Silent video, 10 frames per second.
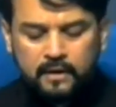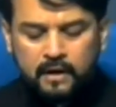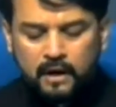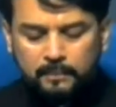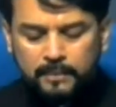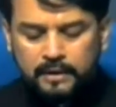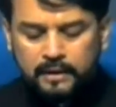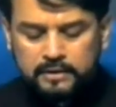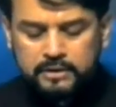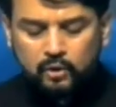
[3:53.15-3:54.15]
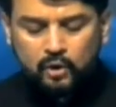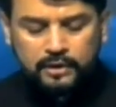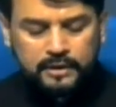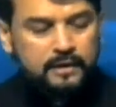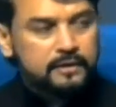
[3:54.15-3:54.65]
हमें ऐसा
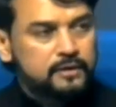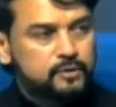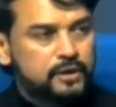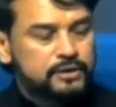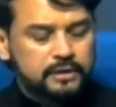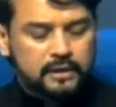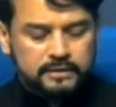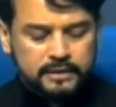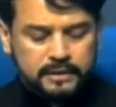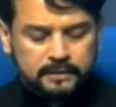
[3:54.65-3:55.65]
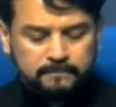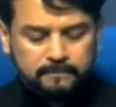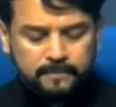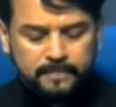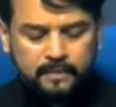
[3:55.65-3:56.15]
कंटेंट एजुकेशन का दें
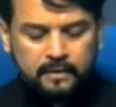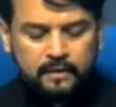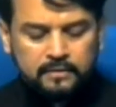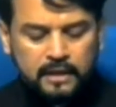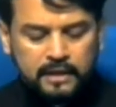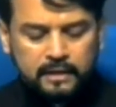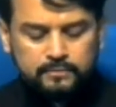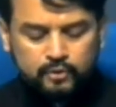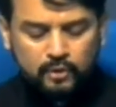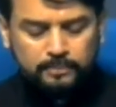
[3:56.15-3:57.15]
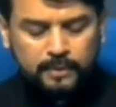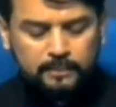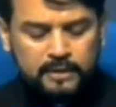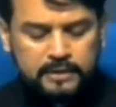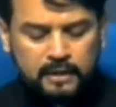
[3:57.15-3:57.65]
ताकि हम स्वयं प्रभा
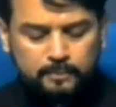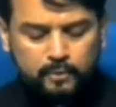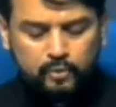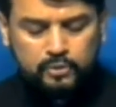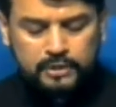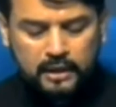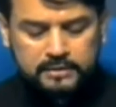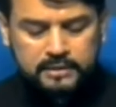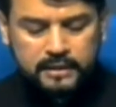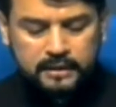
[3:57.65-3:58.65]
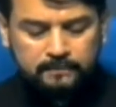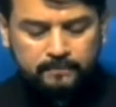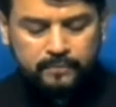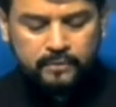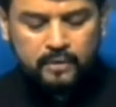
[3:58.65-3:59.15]
चैनल पर उनको दिखा सकें
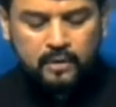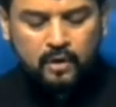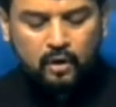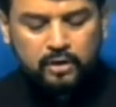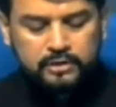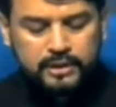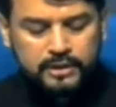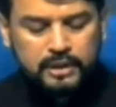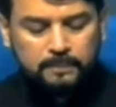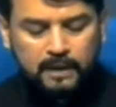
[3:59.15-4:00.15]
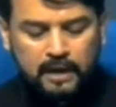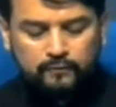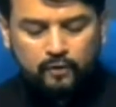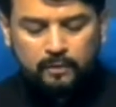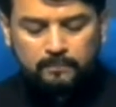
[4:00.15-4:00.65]
और दीक्षा
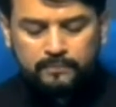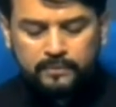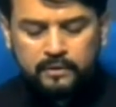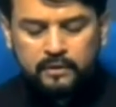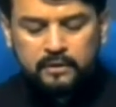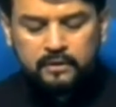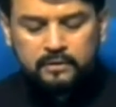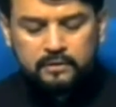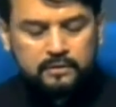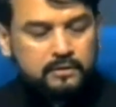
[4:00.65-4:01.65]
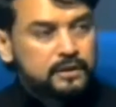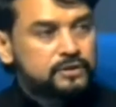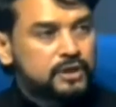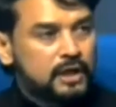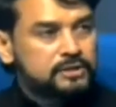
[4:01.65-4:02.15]
प्लेटफॉर्म के
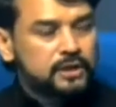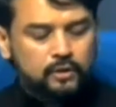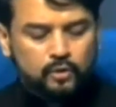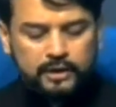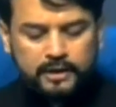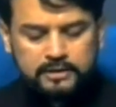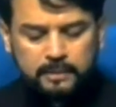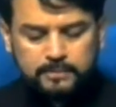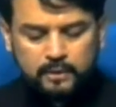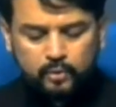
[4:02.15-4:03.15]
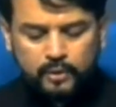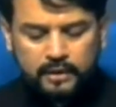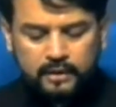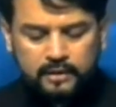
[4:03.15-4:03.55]
छियासठ करोड़ हिट्स अब तक हुए हैं